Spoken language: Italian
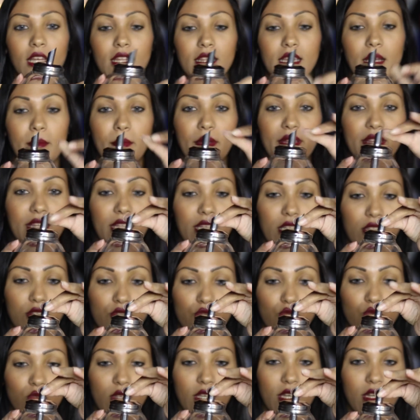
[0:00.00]
da mettere
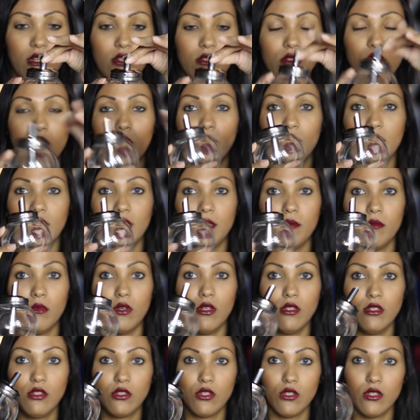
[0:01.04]
zucchero, quindi
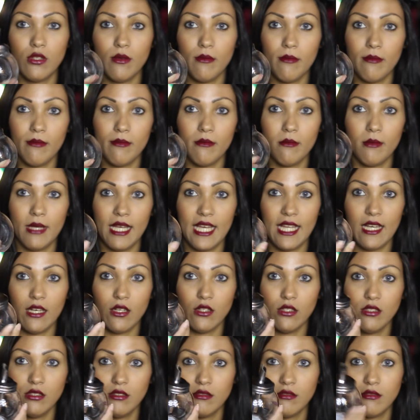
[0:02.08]
molto
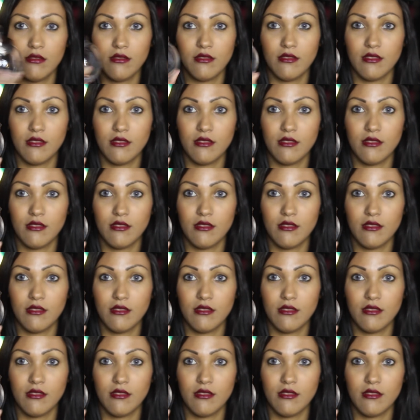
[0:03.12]
bello,